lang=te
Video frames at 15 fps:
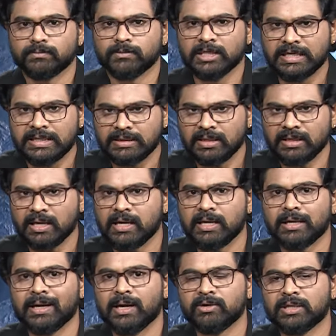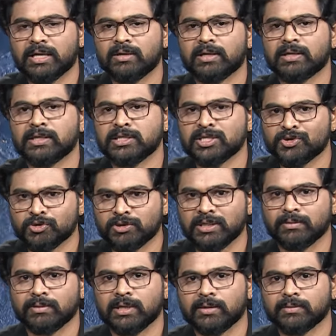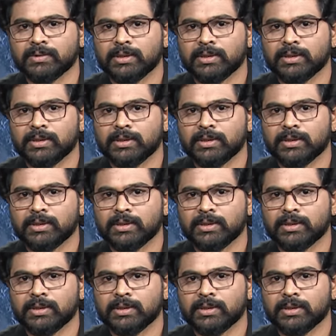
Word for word: నిరంతరాయంగా ఆయుధాలను అందజేస్తూనే ఉన్నారు